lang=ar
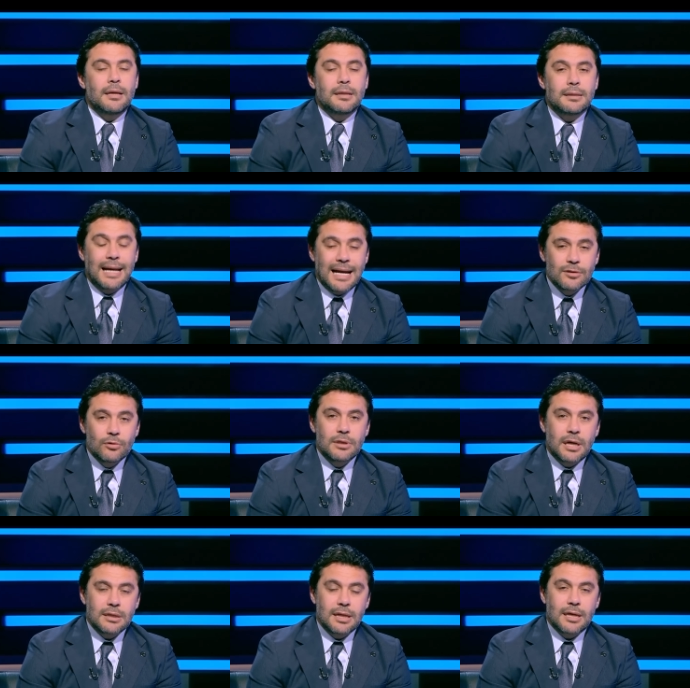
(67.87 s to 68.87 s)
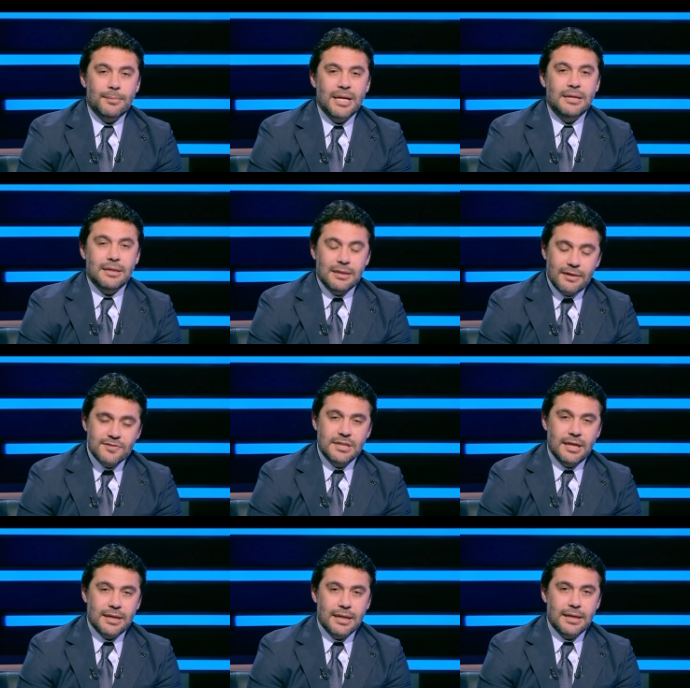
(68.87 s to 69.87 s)
تعادل النهارده كمان نفس
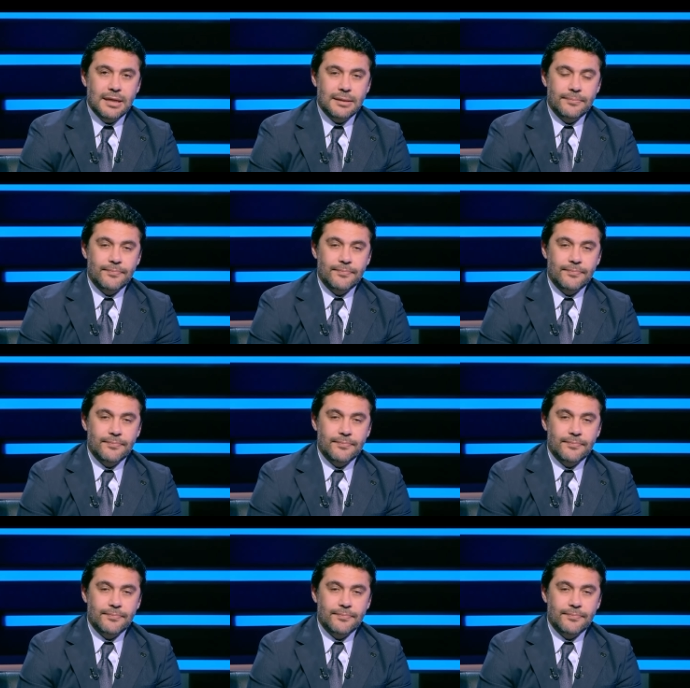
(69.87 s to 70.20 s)
الحكايه